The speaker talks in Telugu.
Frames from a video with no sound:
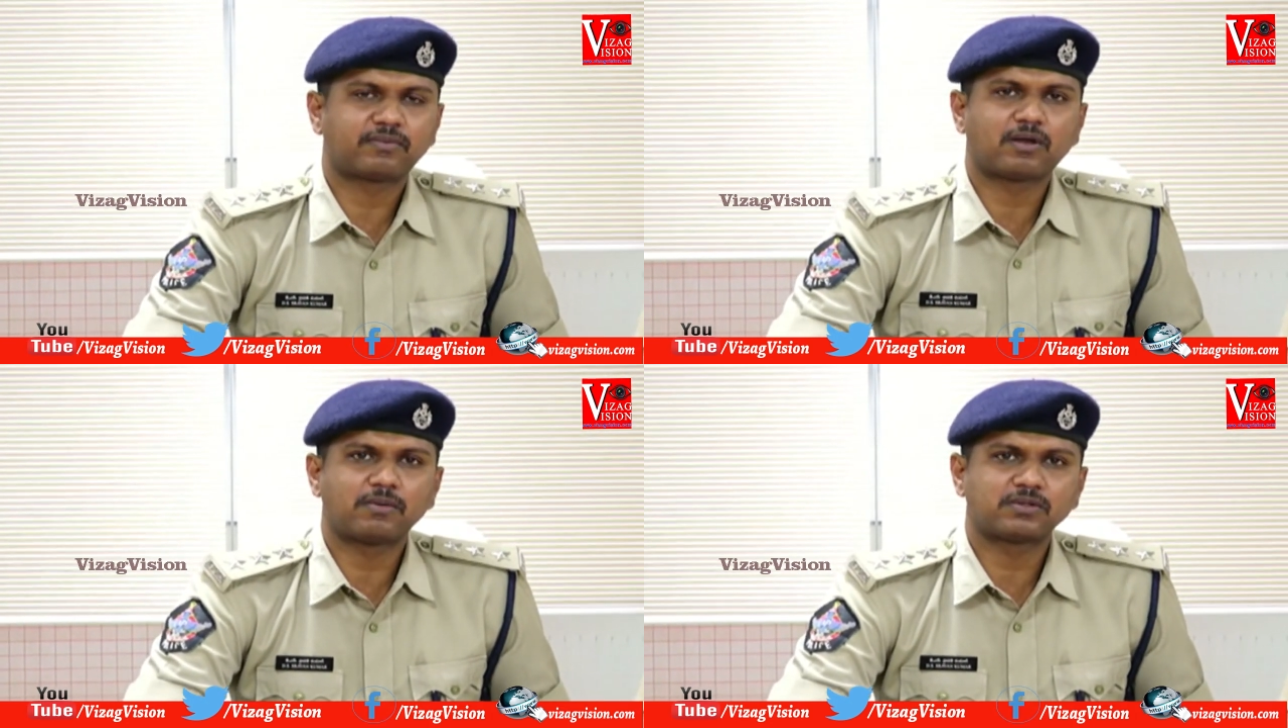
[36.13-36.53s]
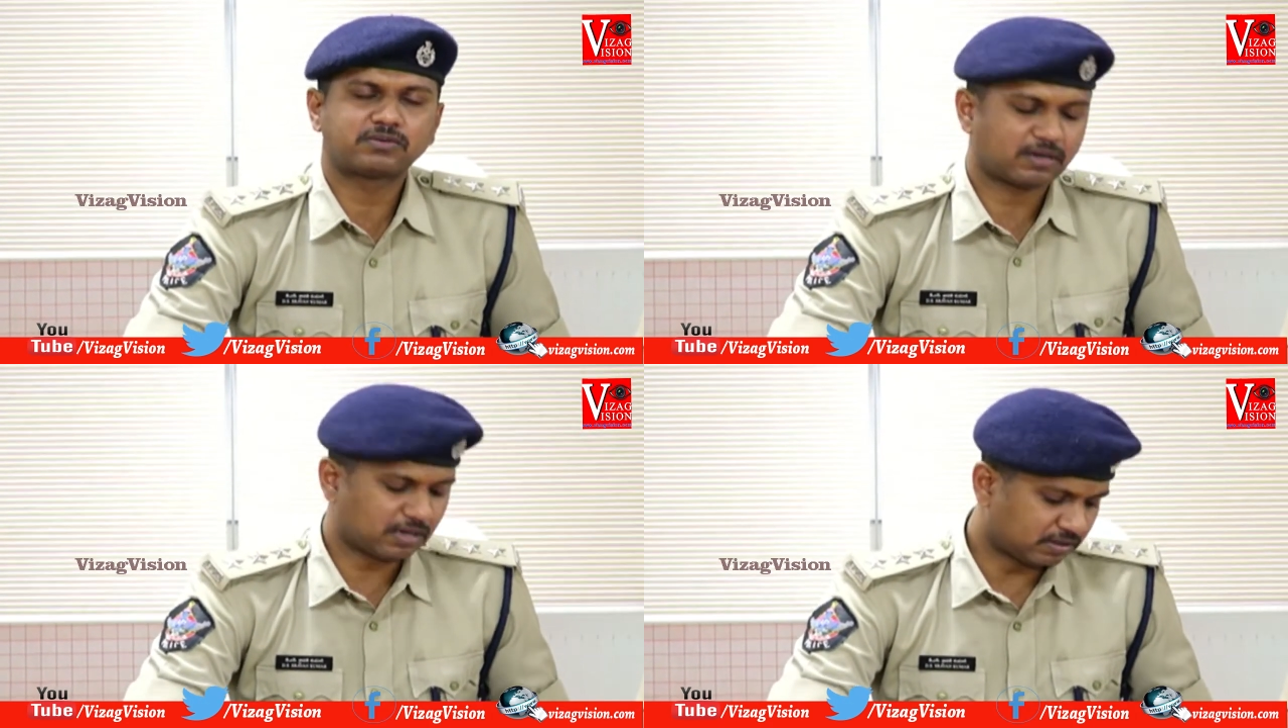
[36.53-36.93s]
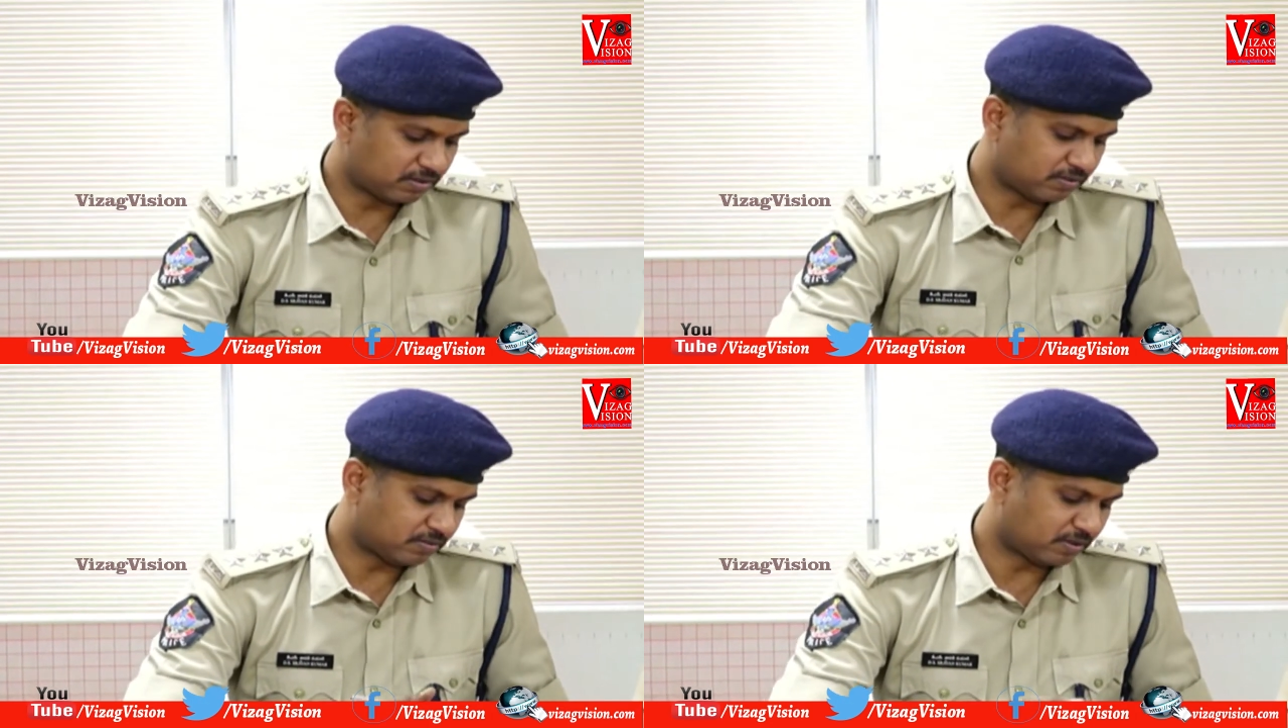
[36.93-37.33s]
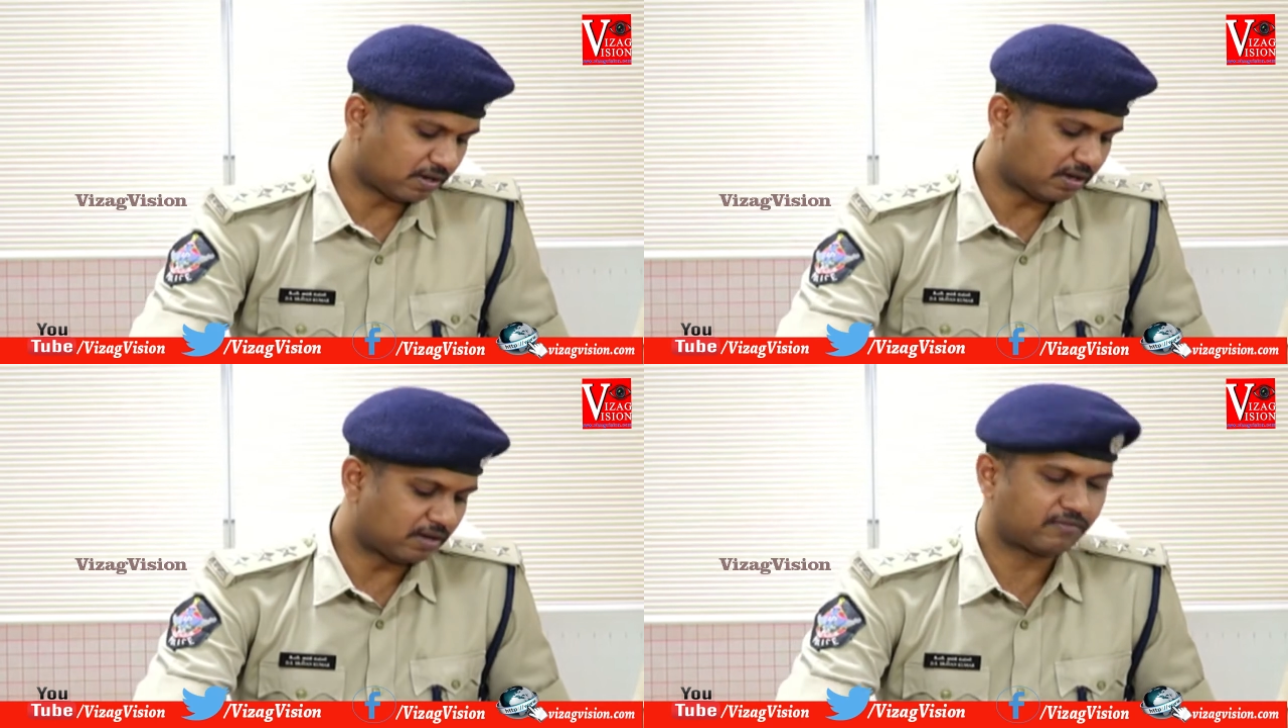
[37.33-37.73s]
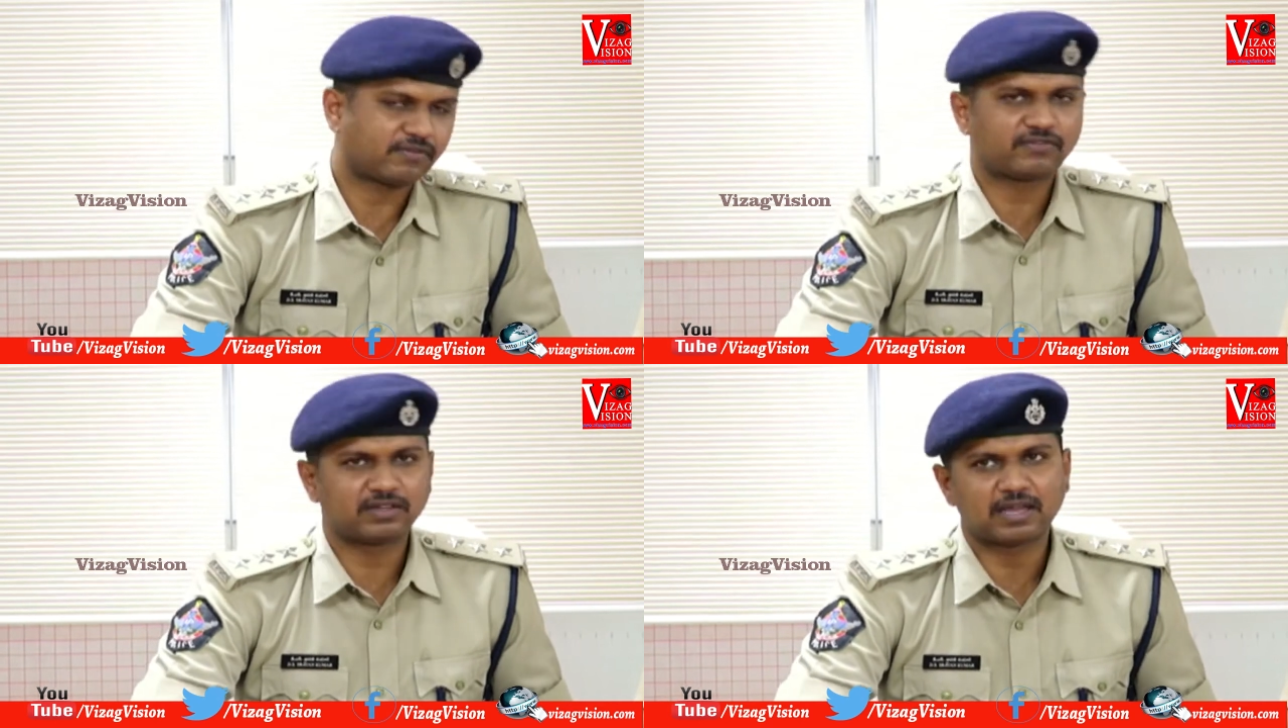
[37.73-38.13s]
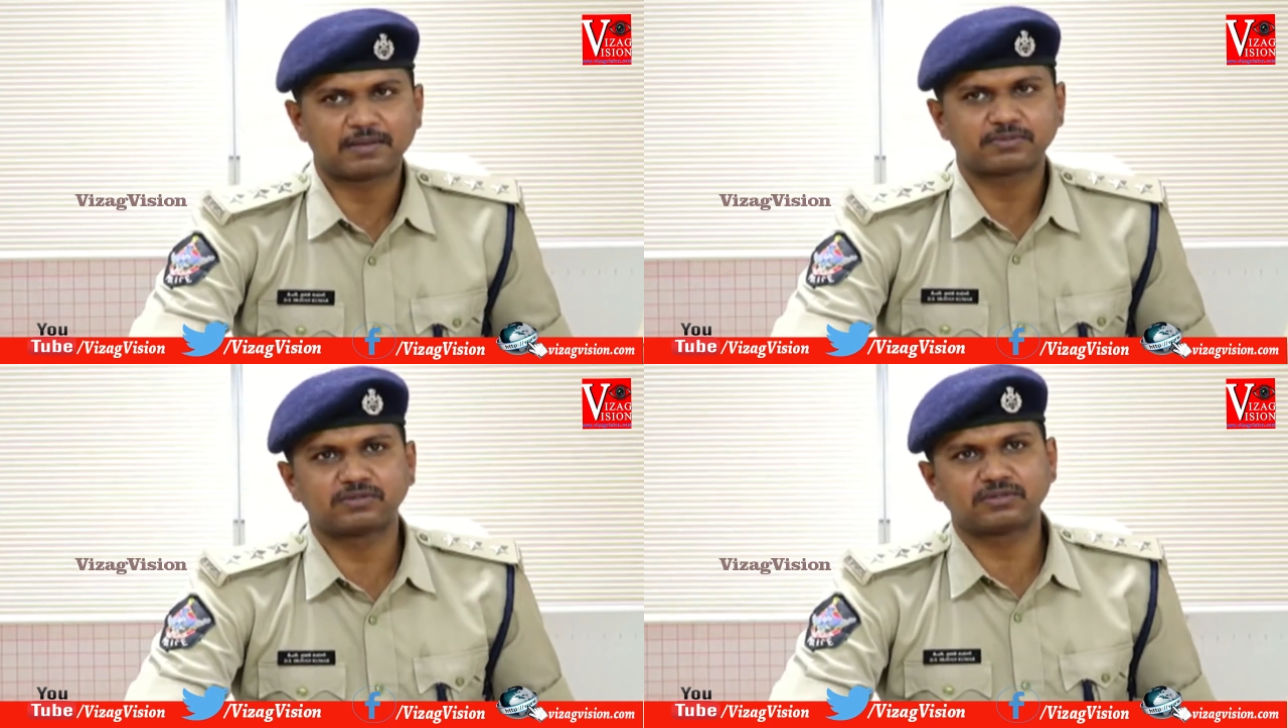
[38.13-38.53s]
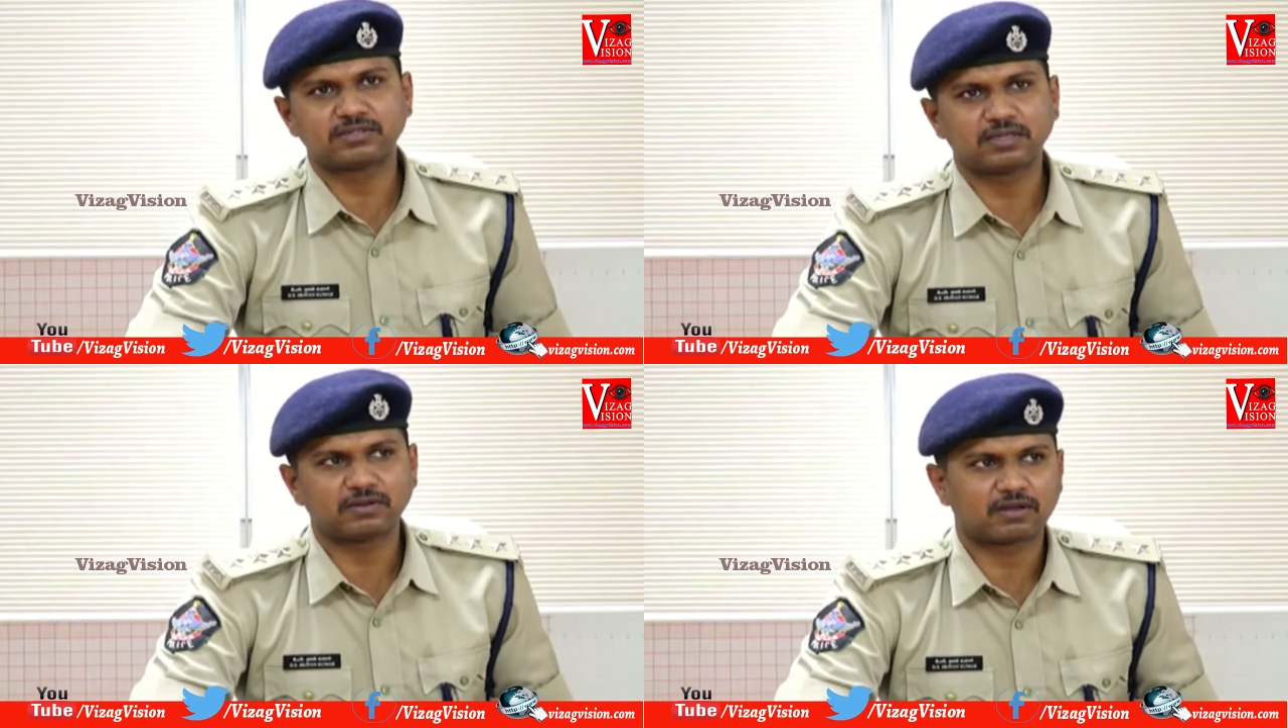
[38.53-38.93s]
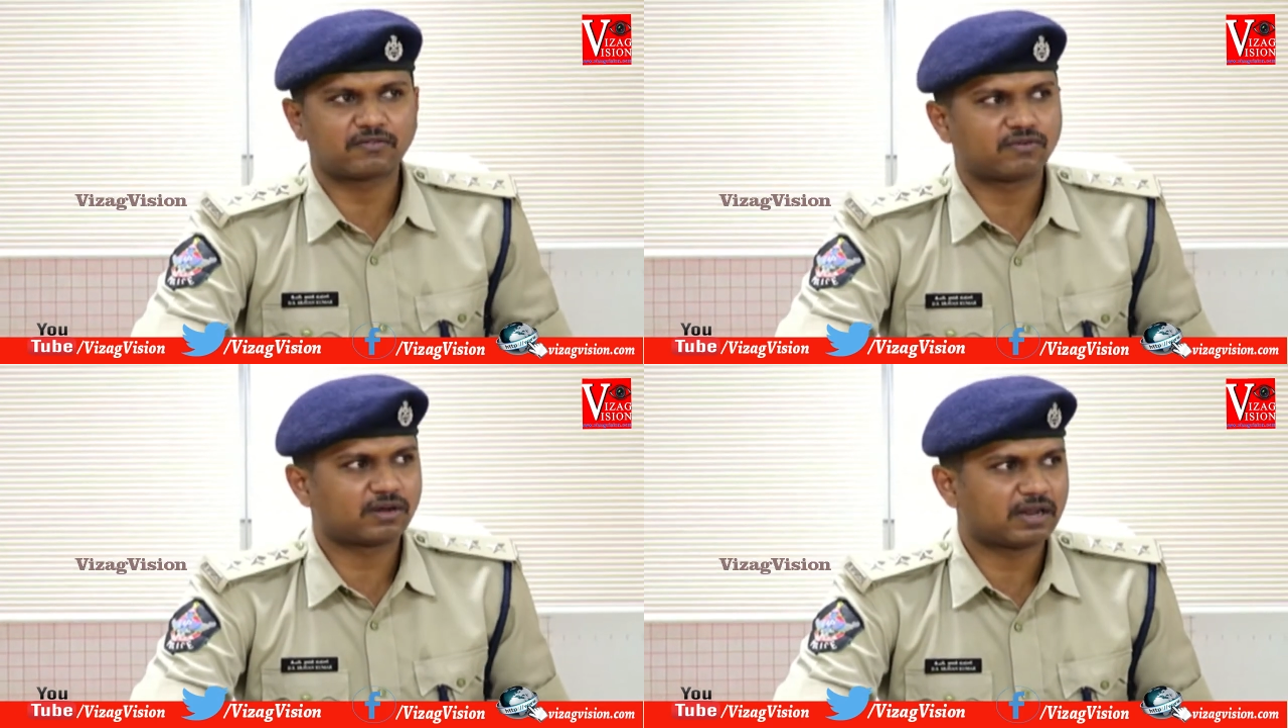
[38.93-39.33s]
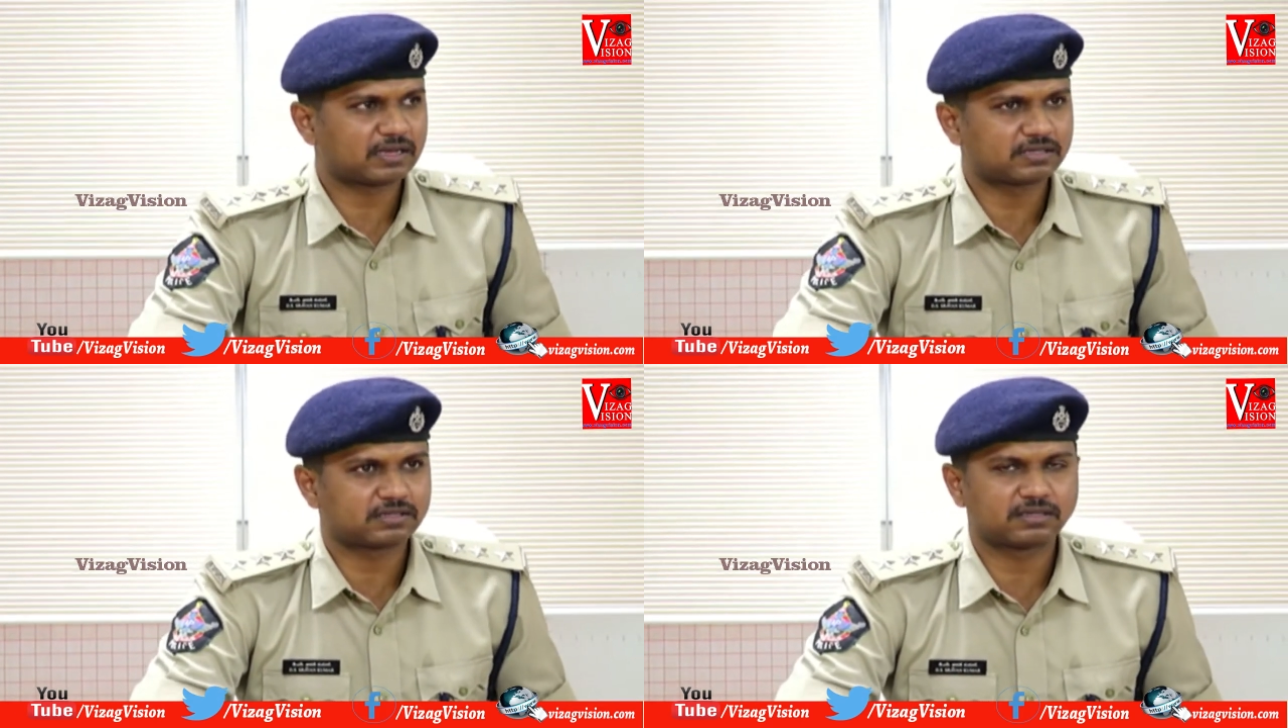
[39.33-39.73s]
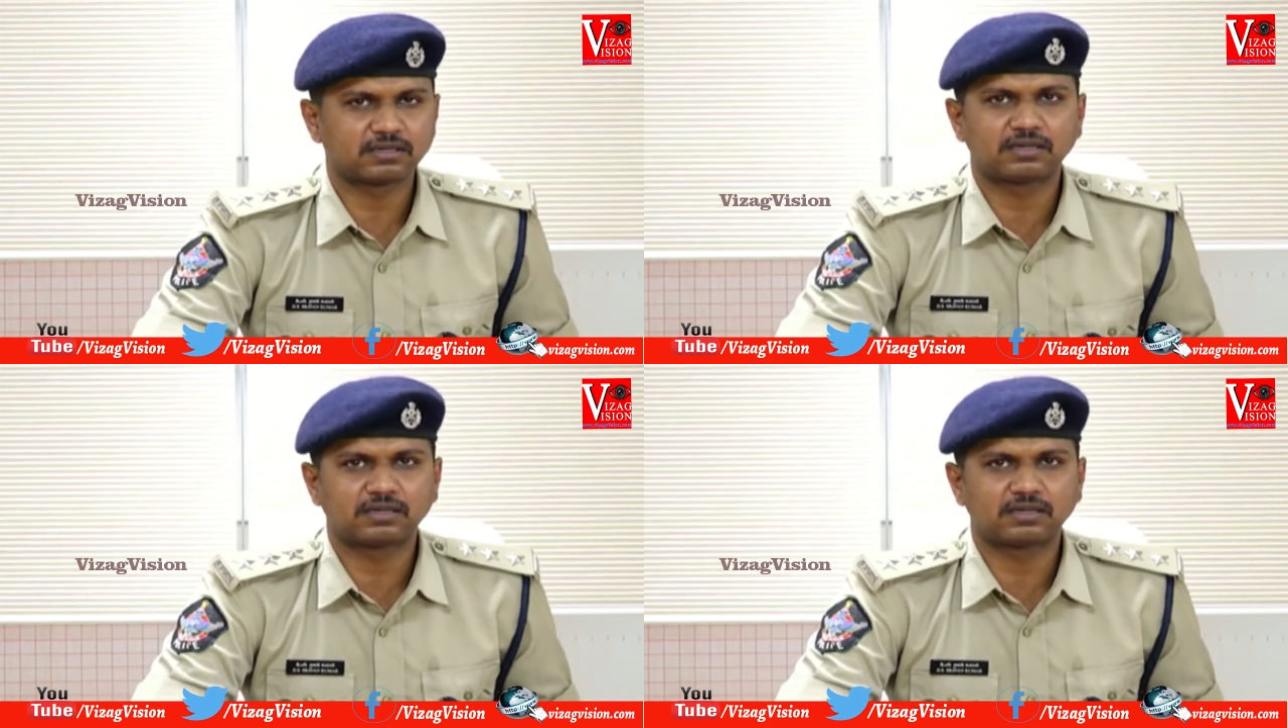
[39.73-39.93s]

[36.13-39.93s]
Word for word: ప్రాబ్లమ్స్ వల్ల అతను ఒక ఫిఫ్టీ యాప్స్ నుంచి ఒక ఫోర్ ల్యాక్స్